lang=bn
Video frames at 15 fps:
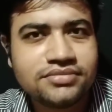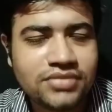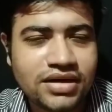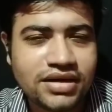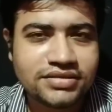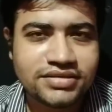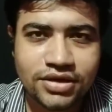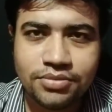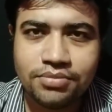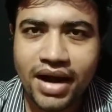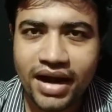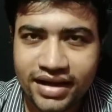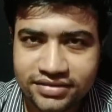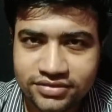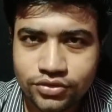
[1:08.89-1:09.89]
মানে যেরম
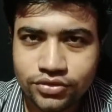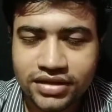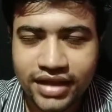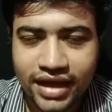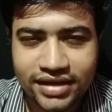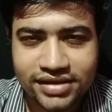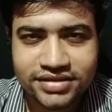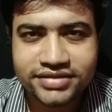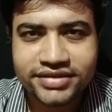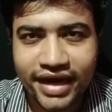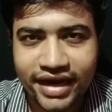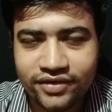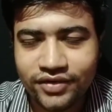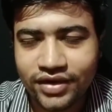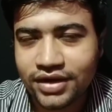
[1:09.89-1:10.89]
ব্যাড অ্যাস লুকে দেখা যাচ্ছে
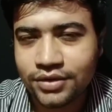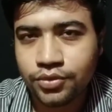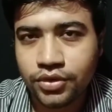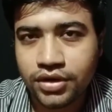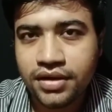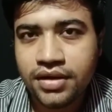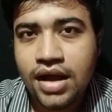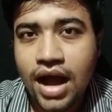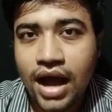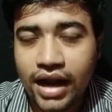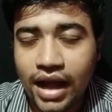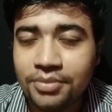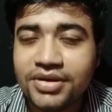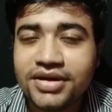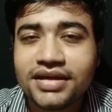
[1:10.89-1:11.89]
জ্যাকেট ফ্যাকেট পরে আর
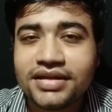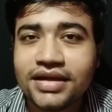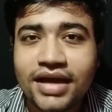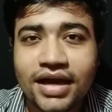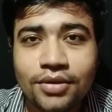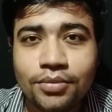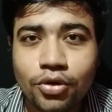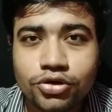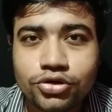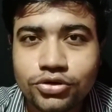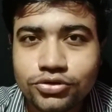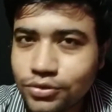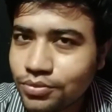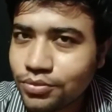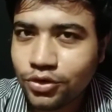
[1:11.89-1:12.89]
আবিরকে দেখে একটা ভদ্র
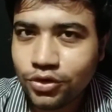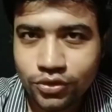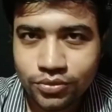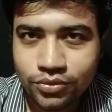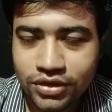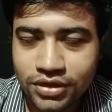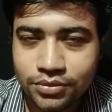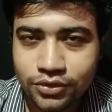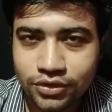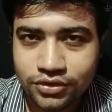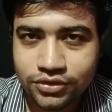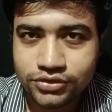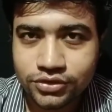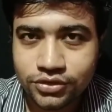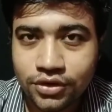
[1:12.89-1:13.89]
সভ্য লোক বলে মনে
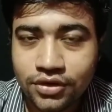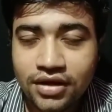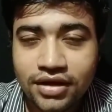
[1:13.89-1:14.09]
হচ্ছিল